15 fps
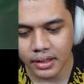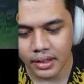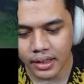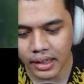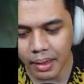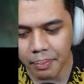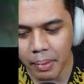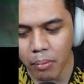
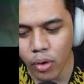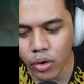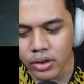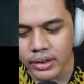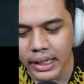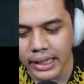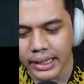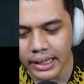Kenapa
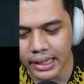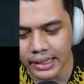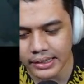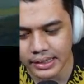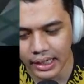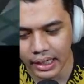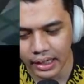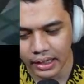montik ya guys
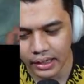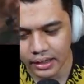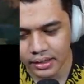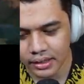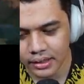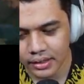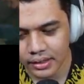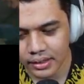ya?
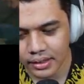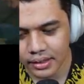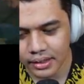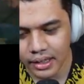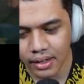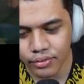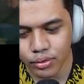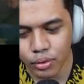
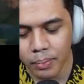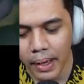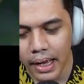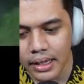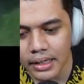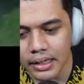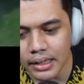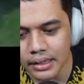Nafsu
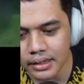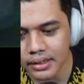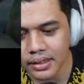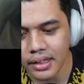banget.